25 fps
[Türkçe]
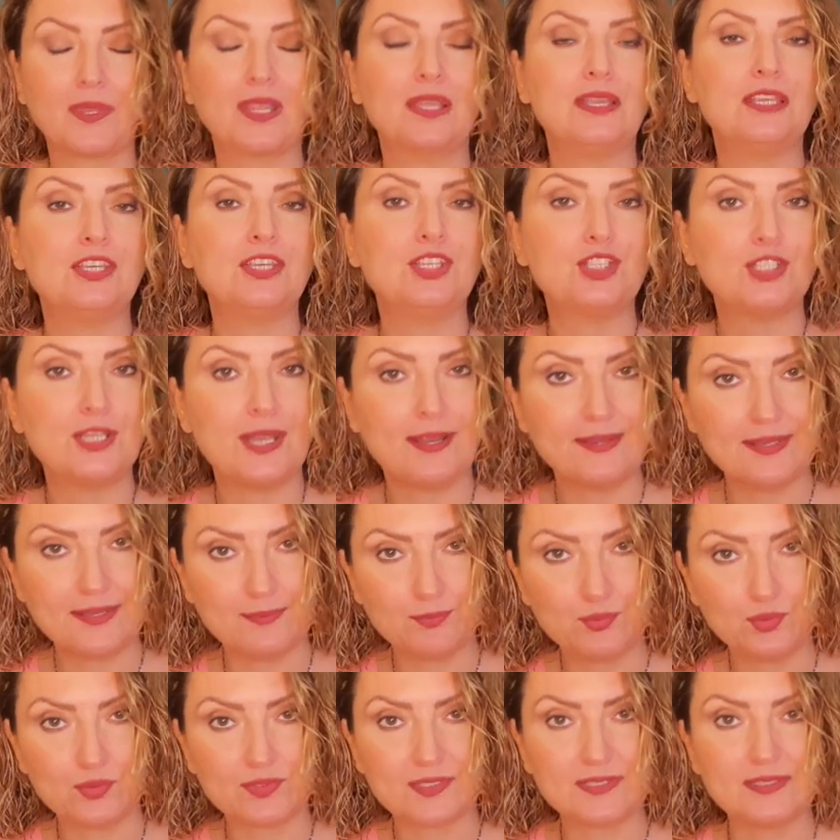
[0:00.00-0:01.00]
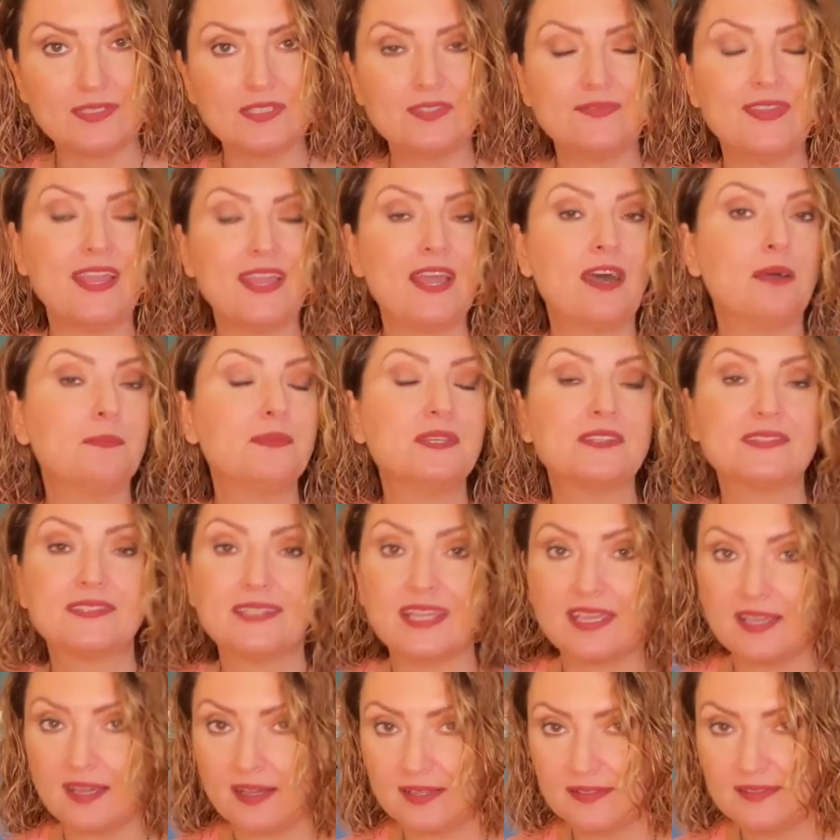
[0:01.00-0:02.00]
işler yapıyorsanız veya bir
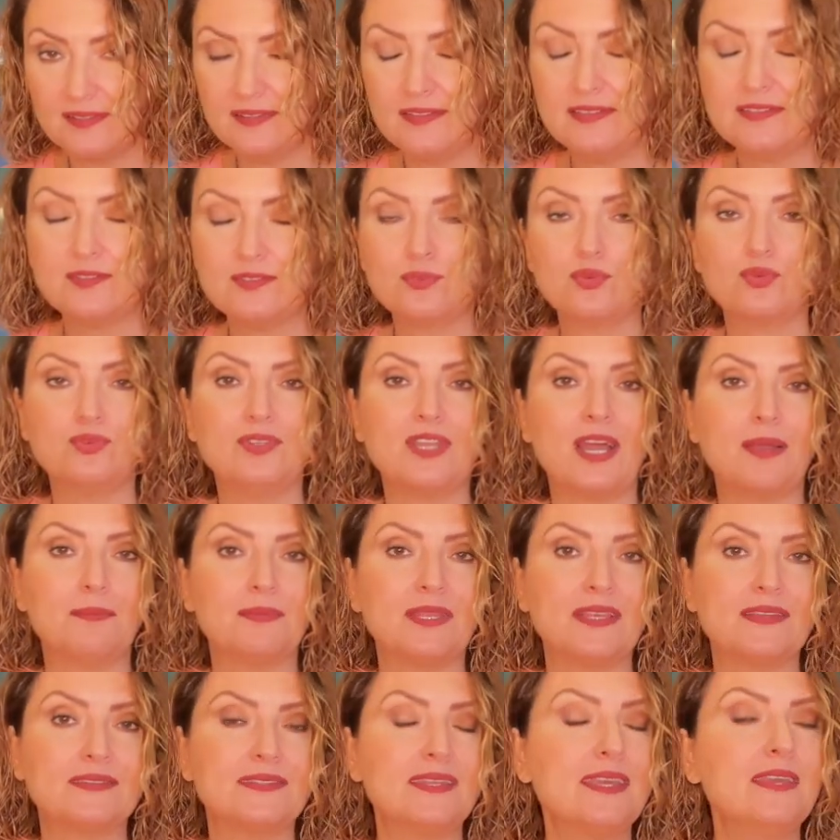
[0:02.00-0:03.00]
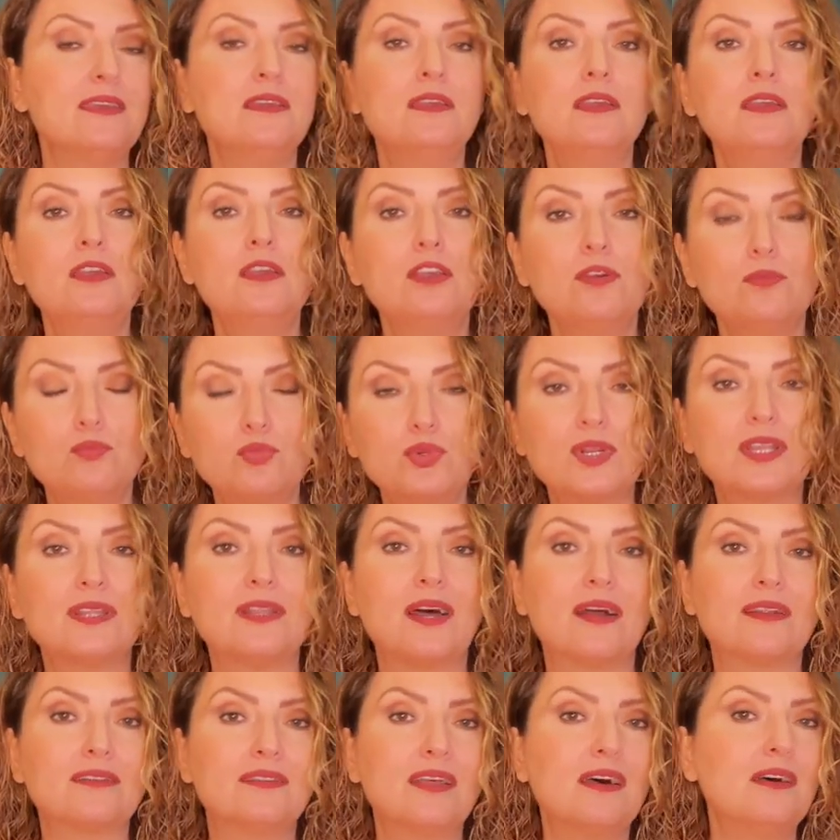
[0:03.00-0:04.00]
seyahatiniz gündemdeyse
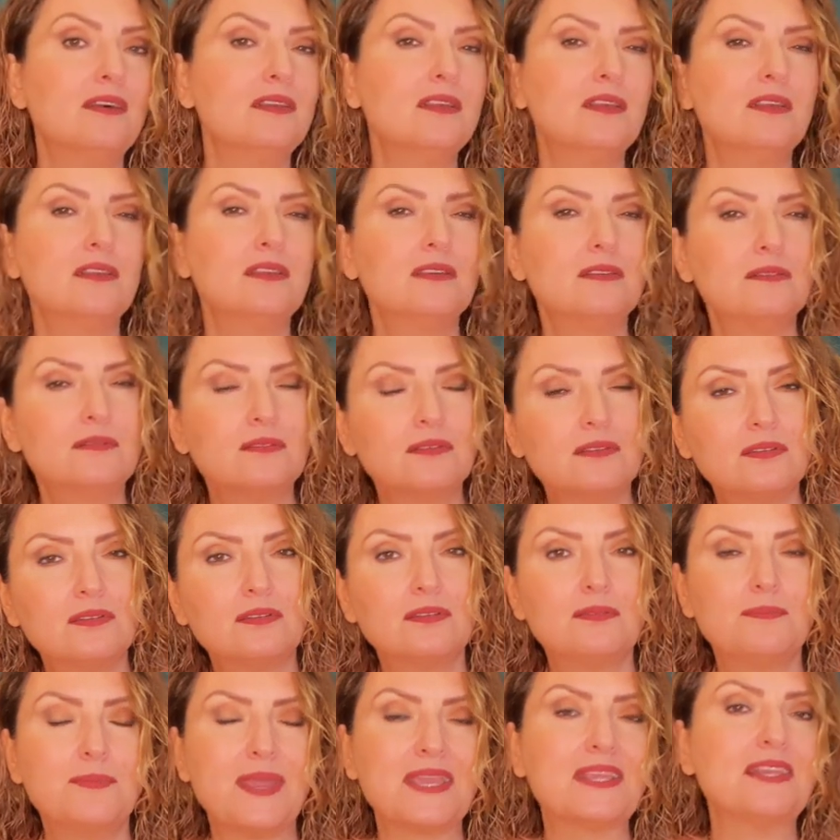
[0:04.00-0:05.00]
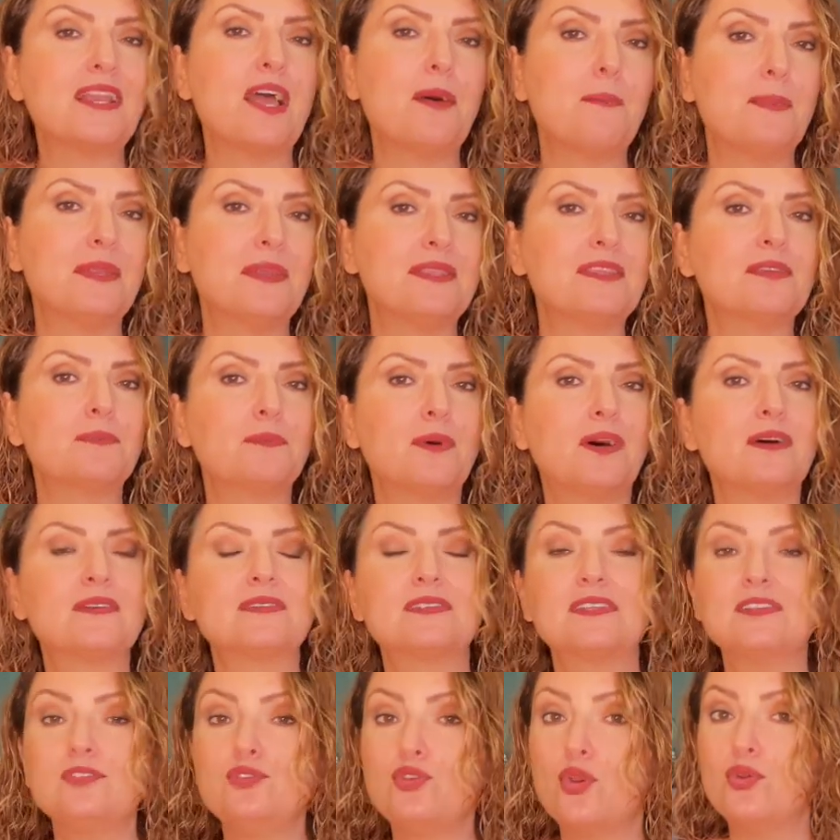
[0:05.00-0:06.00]
buralarda e, beklenmedik
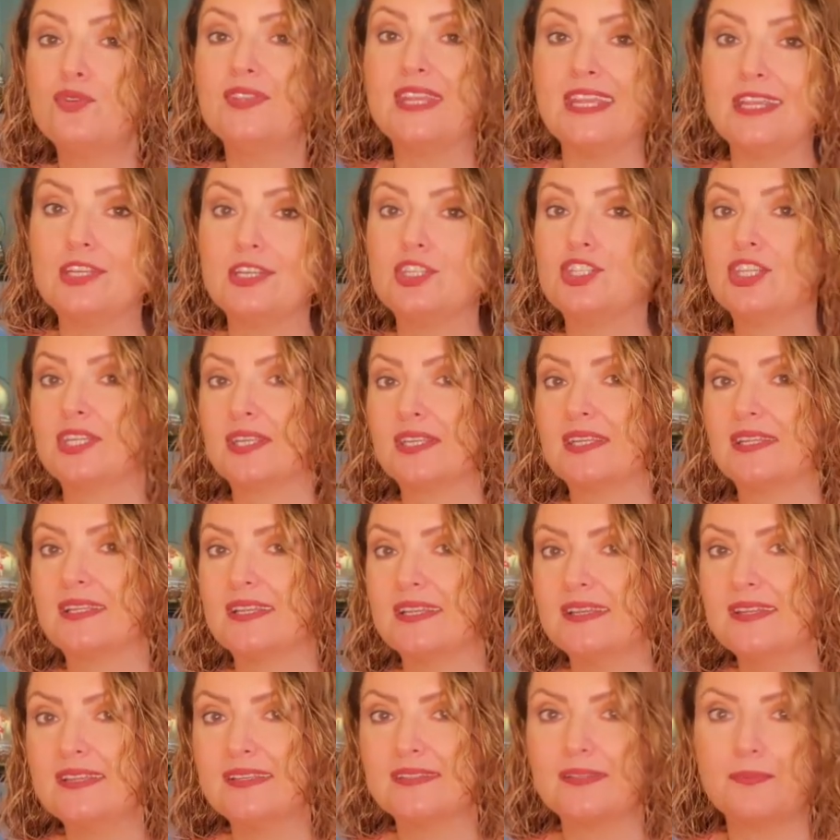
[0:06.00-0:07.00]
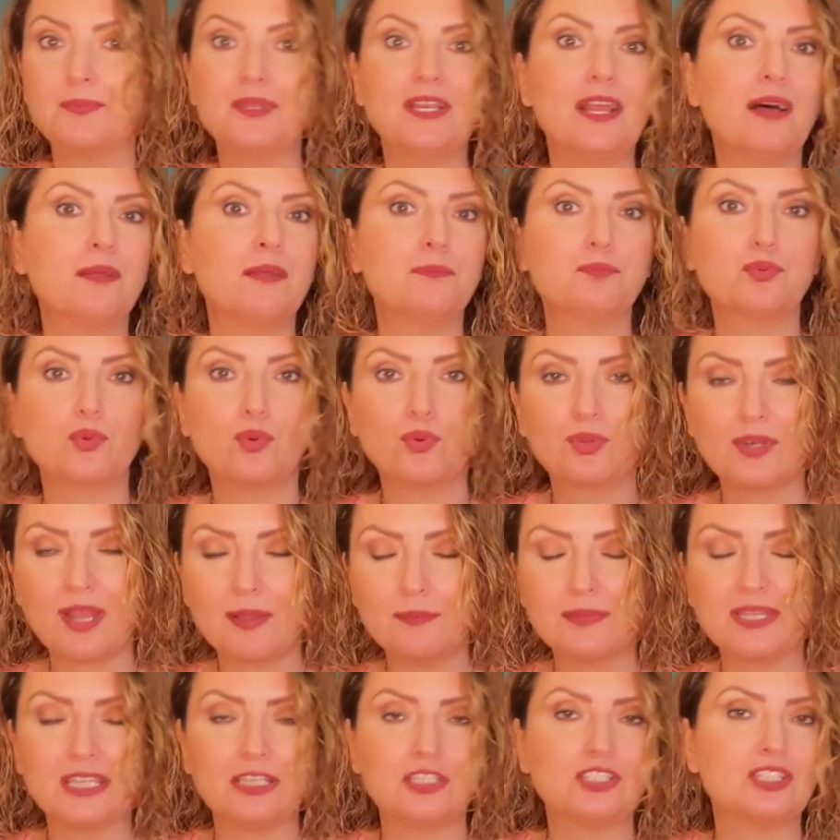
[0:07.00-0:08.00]
bazı yön değişiklikleri ya da plan
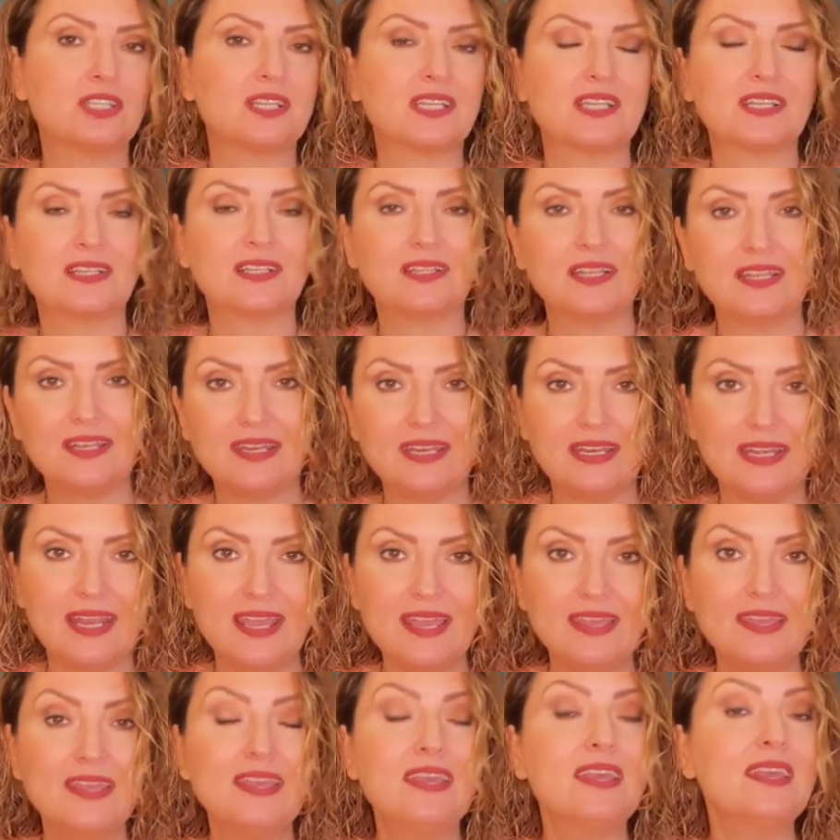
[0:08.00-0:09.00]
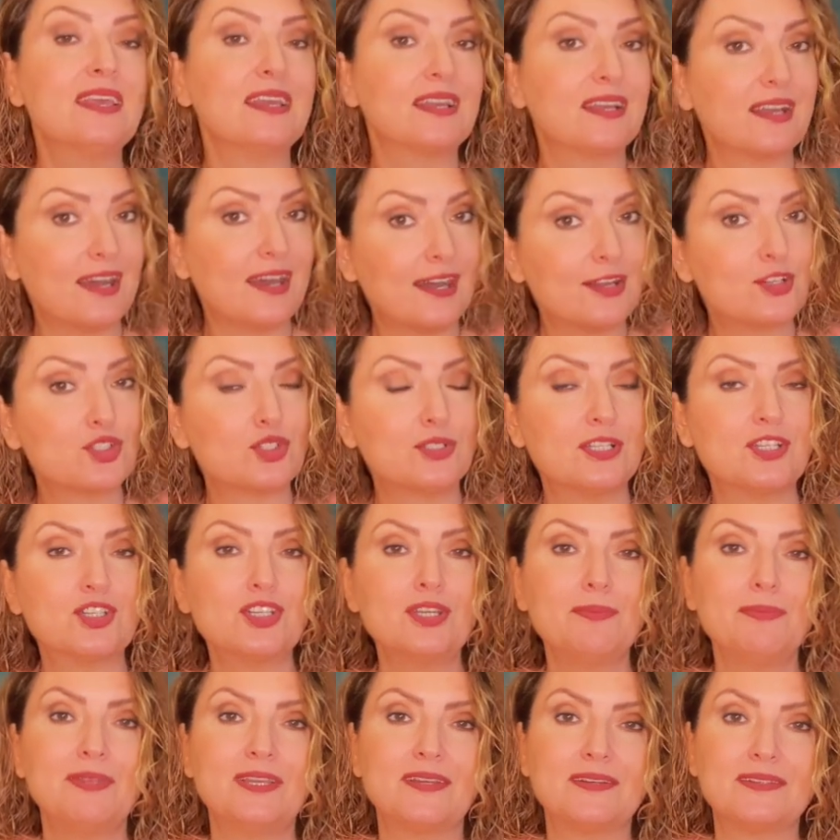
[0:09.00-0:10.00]
program değişiklikleriyle
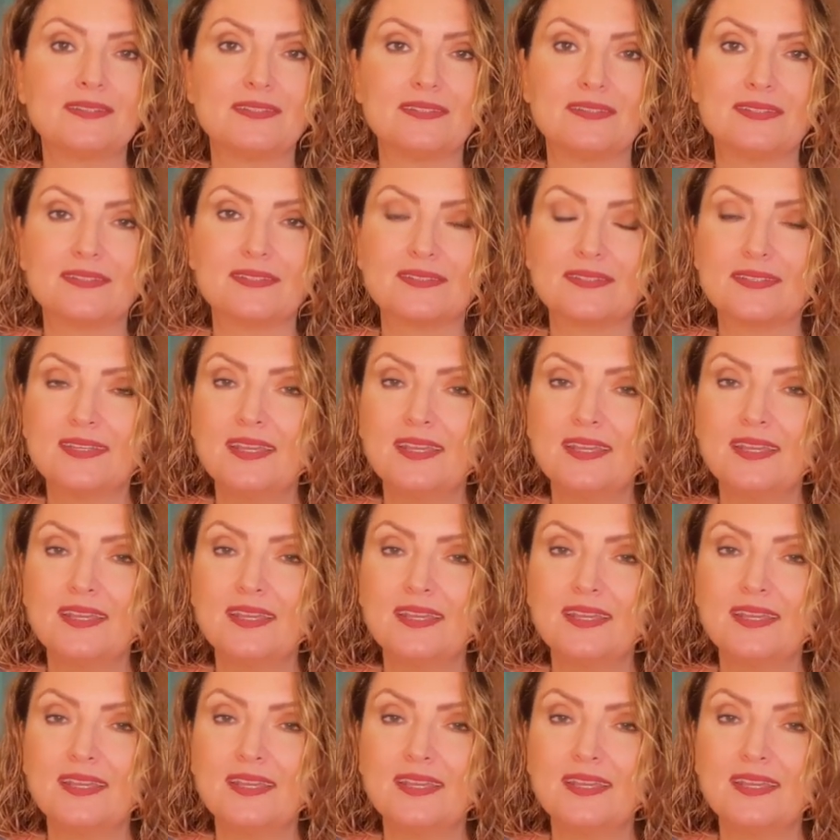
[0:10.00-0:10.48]
karşılaşabilirsiniz.